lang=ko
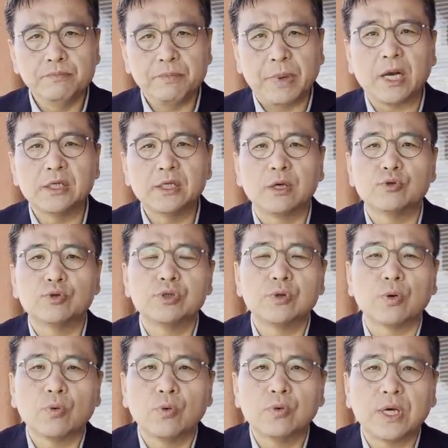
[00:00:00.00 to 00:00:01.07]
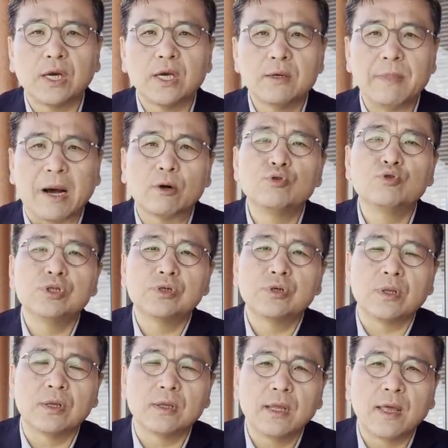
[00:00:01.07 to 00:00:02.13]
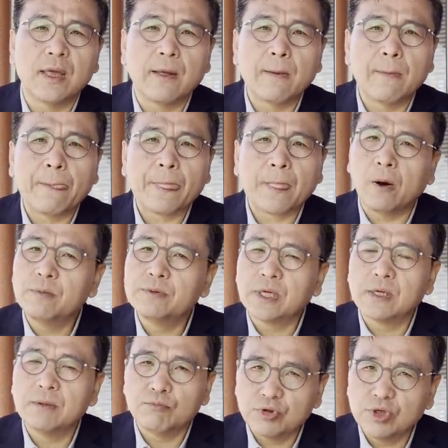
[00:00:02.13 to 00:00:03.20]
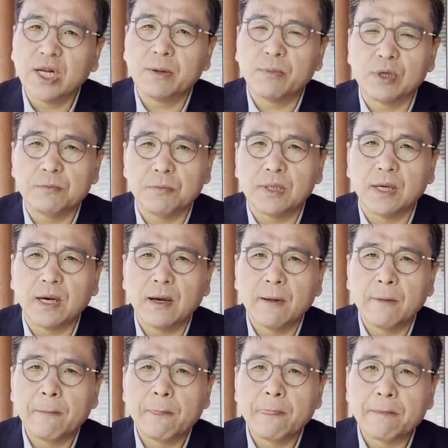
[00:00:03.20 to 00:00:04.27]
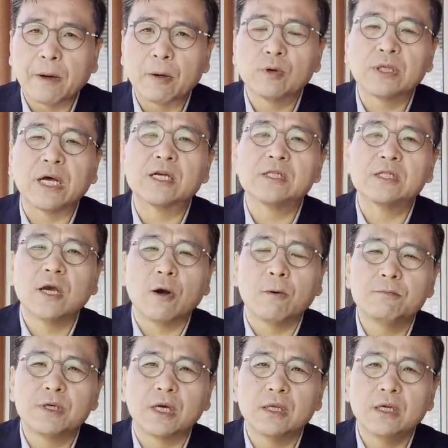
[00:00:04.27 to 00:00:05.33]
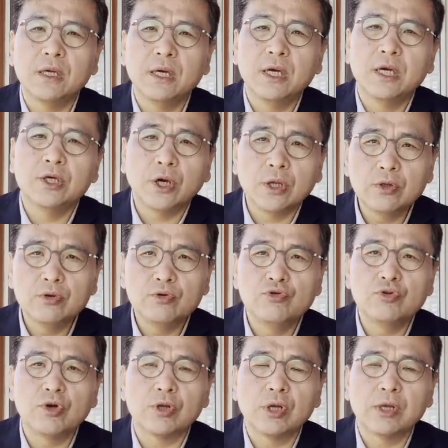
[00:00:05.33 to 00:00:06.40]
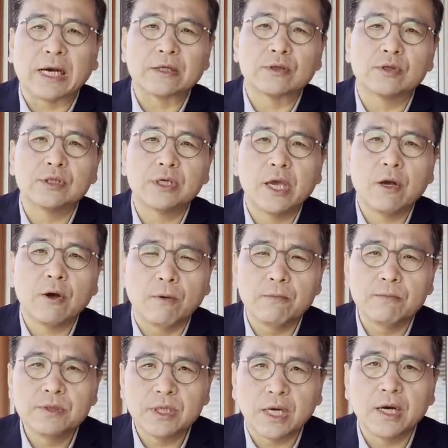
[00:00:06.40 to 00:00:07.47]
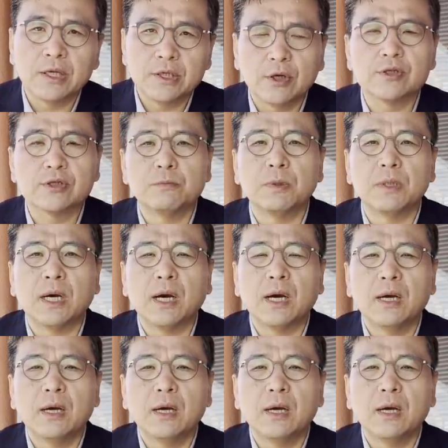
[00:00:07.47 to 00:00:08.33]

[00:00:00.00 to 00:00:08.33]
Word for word: 방지할 수 있었고 사기를 막을 수 있었는데 검찰은 묵인해버립니다. 바로 그 당시에 검찰이 현 윤석열 당선자의 검찰이었습니다.